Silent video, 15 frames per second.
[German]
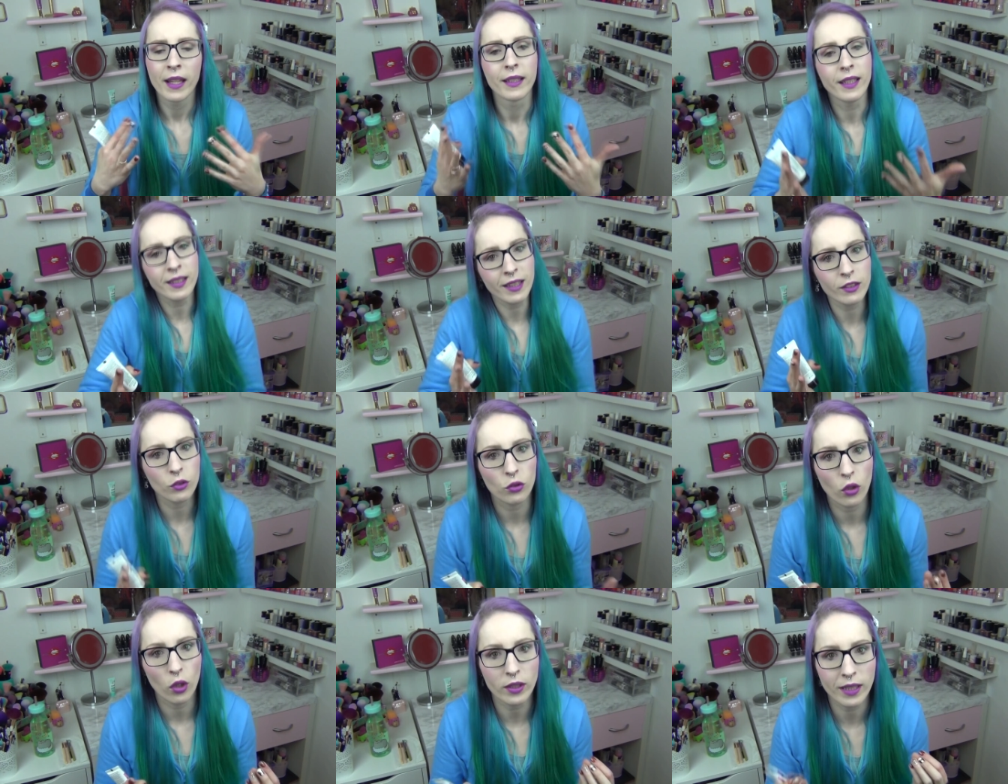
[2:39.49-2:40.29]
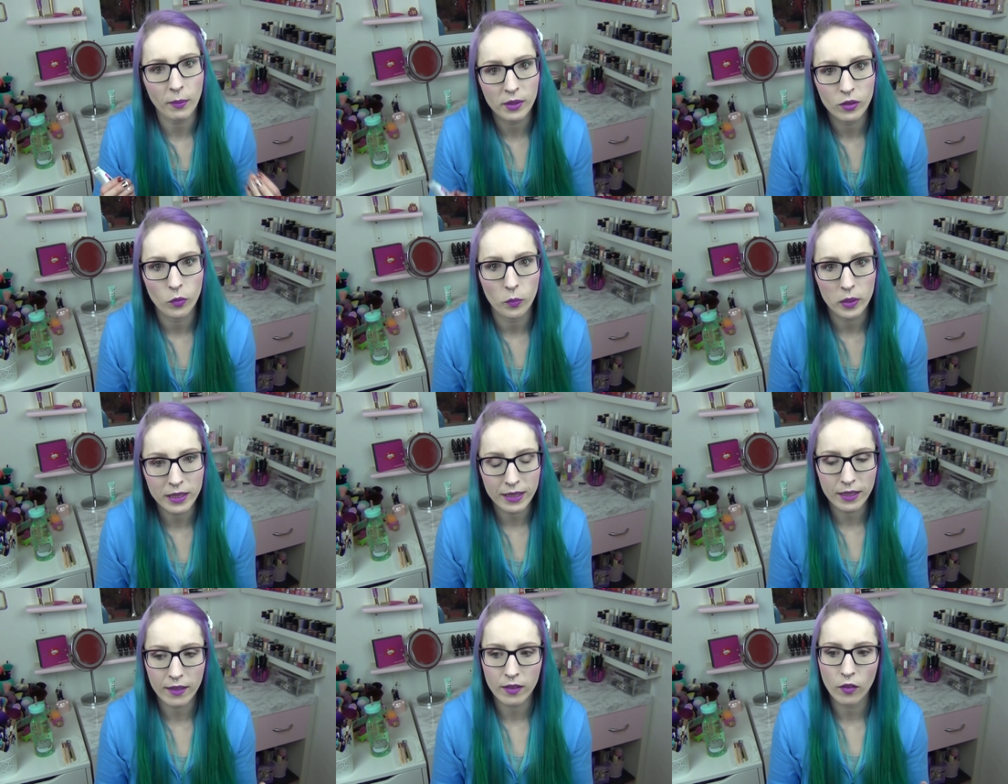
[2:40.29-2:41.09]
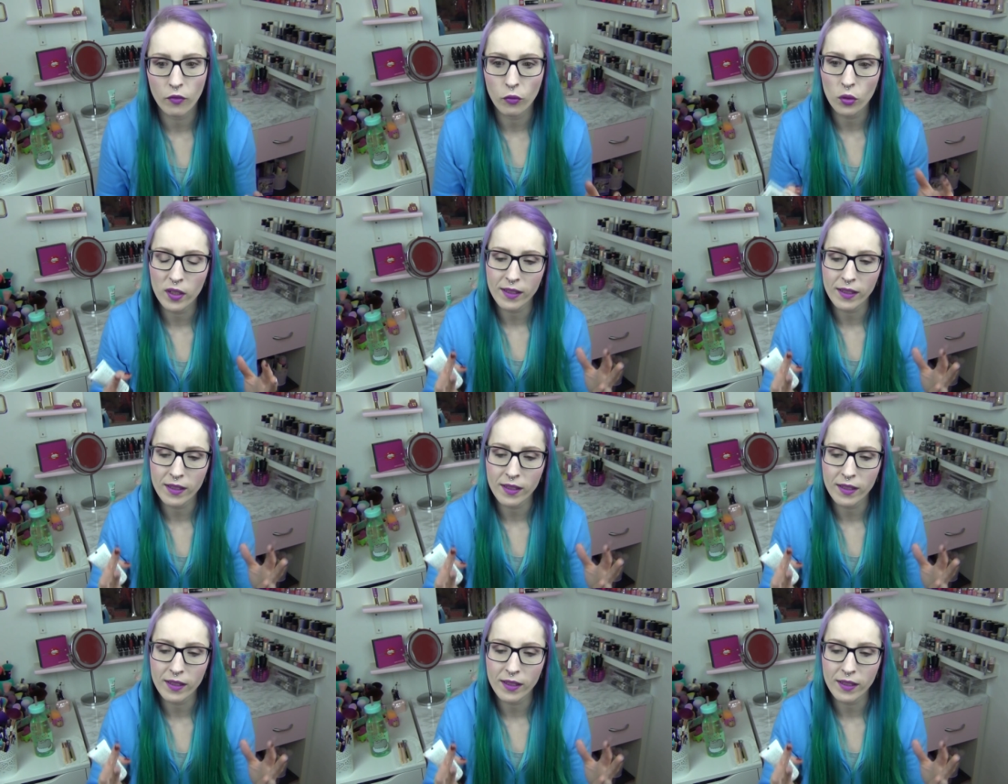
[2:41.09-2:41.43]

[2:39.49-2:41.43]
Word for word: Nichtsdestotrotz habe ich so ein bisschen das Gefühl,